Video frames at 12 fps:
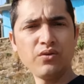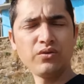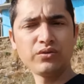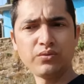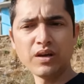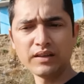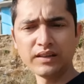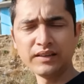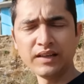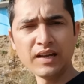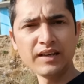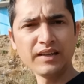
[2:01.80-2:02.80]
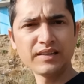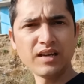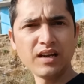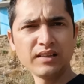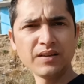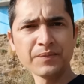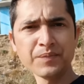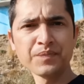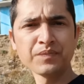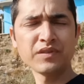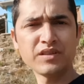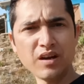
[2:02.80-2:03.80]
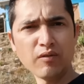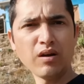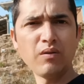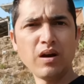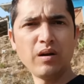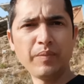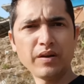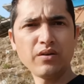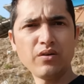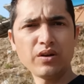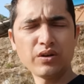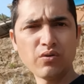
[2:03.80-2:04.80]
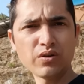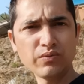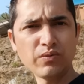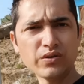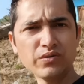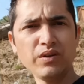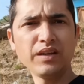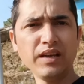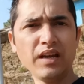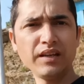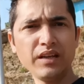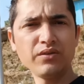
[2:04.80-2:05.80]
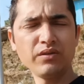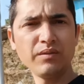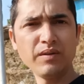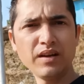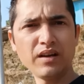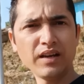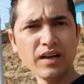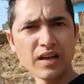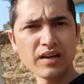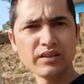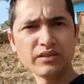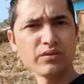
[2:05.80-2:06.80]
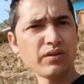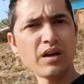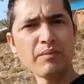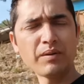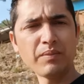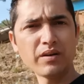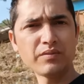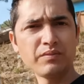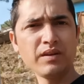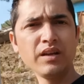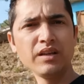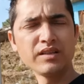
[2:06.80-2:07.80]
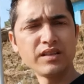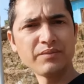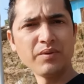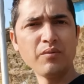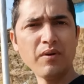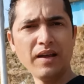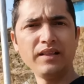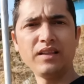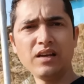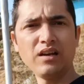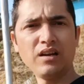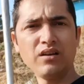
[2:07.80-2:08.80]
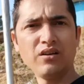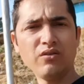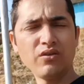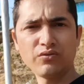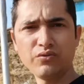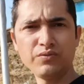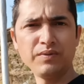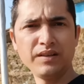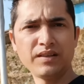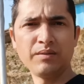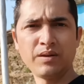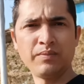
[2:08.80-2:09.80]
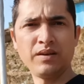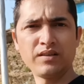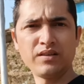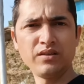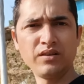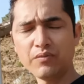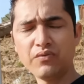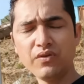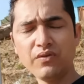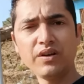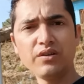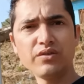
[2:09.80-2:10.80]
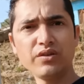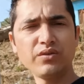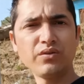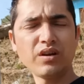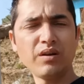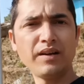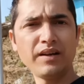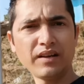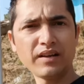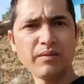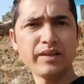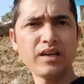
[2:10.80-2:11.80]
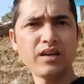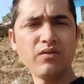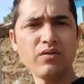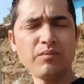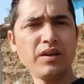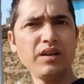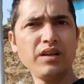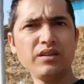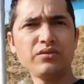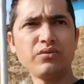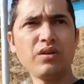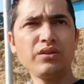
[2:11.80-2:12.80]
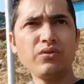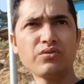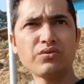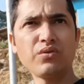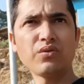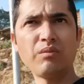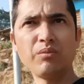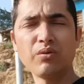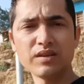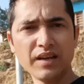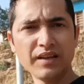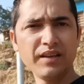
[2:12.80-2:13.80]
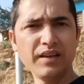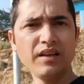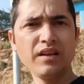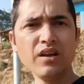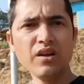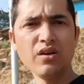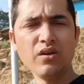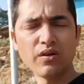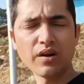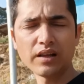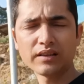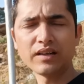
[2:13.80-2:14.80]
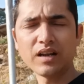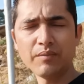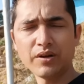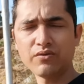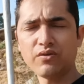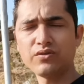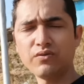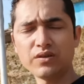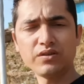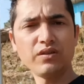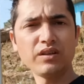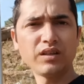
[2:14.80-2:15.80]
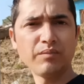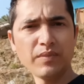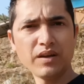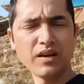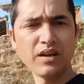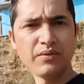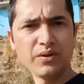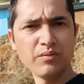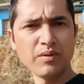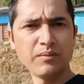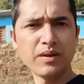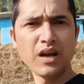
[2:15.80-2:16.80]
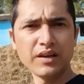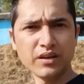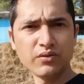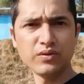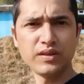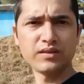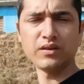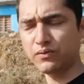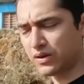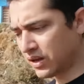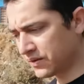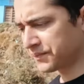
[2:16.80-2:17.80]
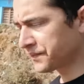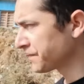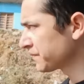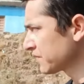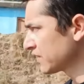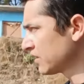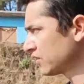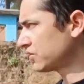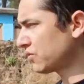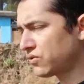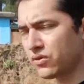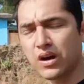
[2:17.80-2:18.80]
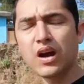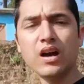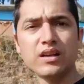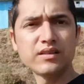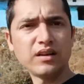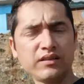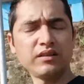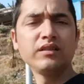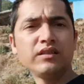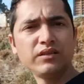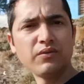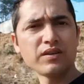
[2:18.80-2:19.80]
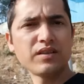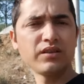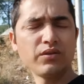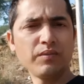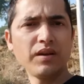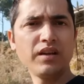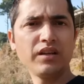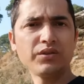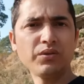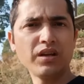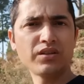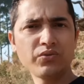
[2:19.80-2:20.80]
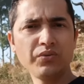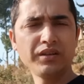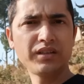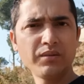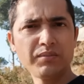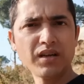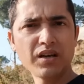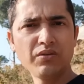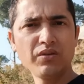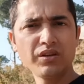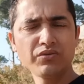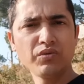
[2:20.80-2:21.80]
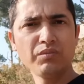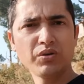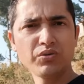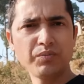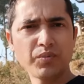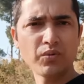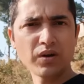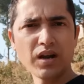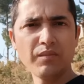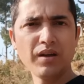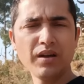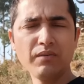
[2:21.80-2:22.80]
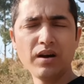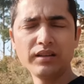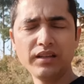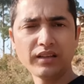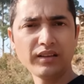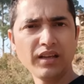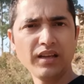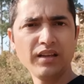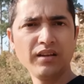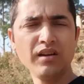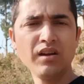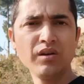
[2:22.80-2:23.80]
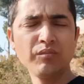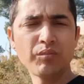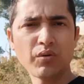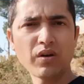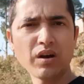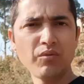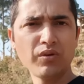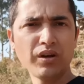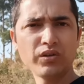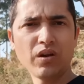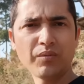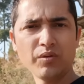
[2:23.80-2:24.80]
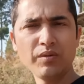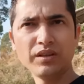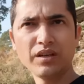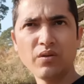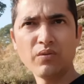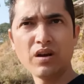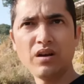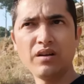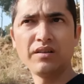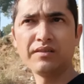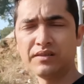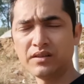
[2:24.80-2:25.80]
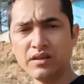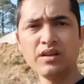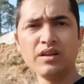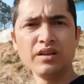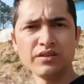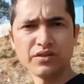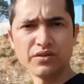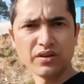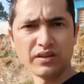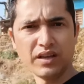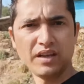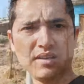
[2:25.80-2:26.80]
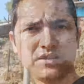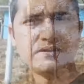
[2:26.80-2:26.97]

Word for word: को थोड़ा तैयारी के साथ जाऊंगा वहाँ पर और टॉर्च वॉर्च लेके आएंगे क्योंकि मैं अकेला आ रहा था तो ना मेरे पास सिर्फ मोबाइल था और कुछ भी नहीं था मेरे पास को फुल वीडियो है तो कमेंट करके बताना और मैं थोड़ा दोस्त लोग हम लोग जाएंगे और रात का टाइम में टॉर्च वॉर्च लेकर तब मैं नई वीडियो में बनाने की कोशिश करूँगा चलो आज गणतंत्र दिवस है तो मैं थोड़ा स्कूल की तरफ जा रहा हूँ और स्कूल में कुछ प्रोग्राम है वहाँ देखते हैं प्रोग्राम होंगे तो आपको मैं दिखाऊँगा चलो चलते